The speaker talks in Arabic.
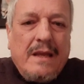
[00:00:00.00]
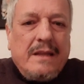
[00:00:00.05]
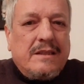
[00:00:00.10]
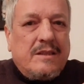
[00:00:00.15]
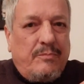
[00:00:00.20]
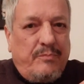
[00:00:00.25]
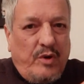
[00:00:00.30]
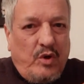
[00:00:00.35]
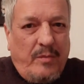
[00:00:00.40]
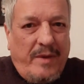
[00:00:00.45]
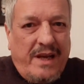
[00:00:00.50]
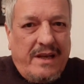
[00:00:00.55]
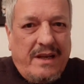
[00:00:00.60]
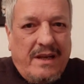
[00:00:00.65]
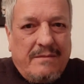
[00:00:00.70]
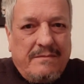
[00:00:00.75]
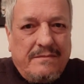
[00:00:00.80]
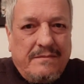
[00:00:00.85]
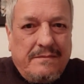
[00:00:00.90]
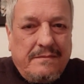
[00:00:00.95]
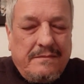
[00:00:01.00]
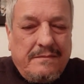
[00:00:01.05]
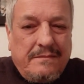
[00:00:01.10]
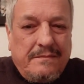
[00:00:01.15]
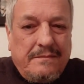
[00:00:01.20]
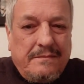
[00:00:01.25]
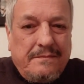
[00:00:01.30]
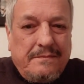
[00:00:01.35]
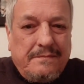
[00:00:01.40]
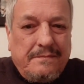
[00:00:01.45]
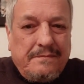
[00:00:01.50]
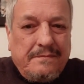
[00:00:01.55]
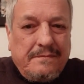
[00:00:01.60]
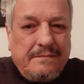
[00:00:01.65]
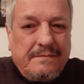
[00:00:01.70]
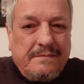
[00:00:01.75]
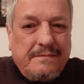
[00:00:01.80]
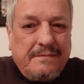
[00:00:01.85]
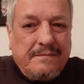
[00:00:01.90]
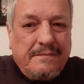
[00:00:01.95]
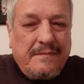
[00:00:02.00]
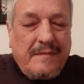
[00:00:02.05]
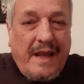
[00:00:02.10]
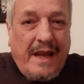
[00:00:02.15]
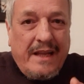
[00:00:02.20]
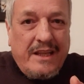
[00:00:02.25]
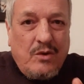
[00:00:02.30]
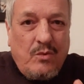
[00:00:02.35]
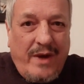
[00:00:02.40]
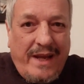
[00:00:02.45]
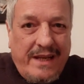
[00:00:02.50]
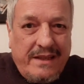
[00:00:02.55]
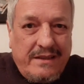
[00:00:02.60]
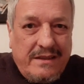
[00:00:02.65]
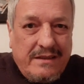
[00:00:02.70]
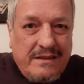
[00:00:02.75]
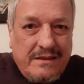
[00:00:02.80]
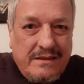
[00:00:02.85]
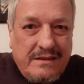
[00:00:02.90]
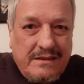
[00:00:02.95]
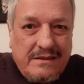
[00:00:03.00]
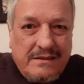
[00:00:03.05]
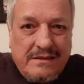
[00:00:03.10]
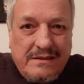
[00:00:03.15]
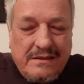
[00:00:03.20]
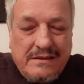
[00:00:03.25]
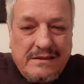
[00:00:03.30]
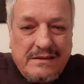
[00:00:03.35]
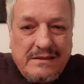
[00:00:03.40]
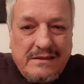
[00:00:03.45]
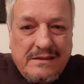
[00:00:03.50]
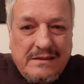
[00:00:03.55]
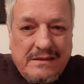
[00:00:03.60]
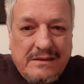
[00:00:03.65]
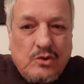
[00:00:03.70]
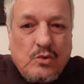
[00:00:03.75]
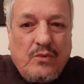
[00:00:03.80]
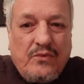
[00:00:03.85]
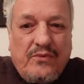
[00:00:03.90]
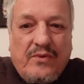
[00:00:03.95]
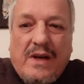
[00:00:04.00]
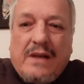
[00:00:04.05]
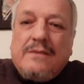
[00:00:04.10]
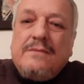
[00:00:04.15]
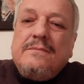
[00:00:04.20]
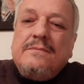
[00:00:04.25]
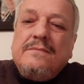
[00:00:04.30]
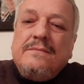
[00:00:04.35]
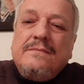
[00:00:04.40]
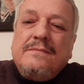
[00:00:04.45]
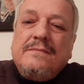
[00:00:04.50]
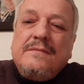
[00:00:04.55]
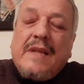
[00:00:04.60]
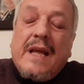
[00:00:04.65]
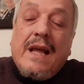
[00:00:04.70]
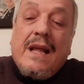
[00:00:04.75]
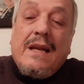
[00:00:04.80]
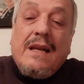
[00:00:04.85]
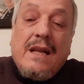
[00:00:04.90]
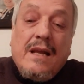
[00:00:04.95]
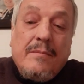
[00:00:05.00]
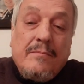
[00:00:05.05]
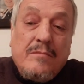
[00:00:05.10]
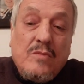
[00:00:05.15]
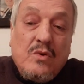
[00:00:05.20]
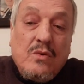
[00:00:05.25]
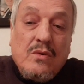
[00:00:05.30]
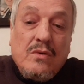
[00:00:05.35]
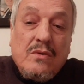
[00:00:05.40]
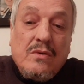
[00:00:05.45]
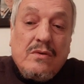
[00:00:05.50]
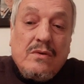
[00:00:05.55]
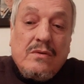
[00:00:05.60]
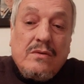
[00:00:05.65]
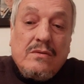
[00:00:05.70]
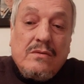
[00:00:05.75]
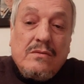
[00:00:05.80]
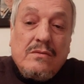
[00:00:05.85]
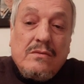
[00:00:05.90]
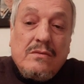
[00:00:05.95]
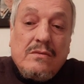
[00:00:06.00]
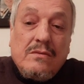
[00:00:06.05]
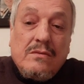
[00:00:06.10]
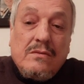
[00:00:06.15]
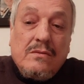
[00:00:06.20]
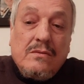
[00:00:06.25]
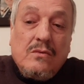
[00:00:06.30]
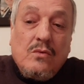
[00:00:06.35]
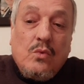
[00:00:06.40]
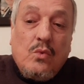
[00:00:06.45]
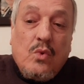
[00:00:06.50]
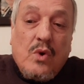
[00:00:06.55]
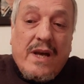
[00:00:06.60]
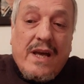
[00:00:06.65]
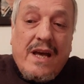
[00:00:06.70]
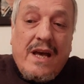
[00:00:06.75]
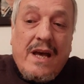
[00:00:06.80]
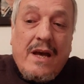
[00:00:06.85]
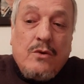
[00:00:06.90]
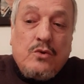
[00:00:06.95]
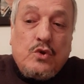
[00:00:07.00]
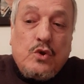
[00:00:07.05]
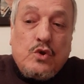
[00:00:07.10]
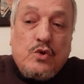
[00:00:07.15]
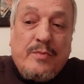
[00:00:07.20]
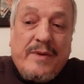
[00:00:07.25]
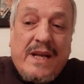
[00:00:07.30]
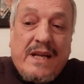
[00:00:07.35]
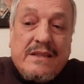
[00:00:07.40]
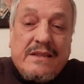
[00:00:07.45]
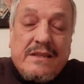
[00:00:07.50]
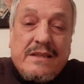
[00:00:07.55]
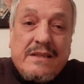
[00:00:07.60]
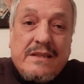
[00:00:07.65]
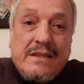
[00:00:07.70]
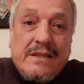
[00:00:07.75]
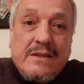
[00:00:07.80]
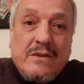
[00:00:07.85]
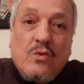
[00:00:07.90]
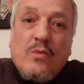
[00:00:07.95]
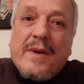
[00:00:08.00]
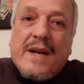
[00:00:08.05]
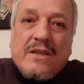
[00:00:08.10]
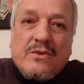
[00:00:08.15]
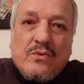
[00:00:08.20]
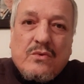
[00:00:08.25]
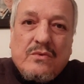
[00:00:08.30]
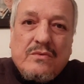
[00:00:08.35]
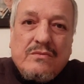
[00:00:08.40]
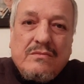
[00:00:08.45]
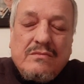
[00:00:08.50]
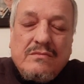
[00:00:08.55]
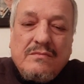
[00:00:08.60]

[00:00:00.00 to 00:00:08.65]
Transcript: تبعوا معايا هذا واحد توفى خلى مو وخا جوج بنات ومراتو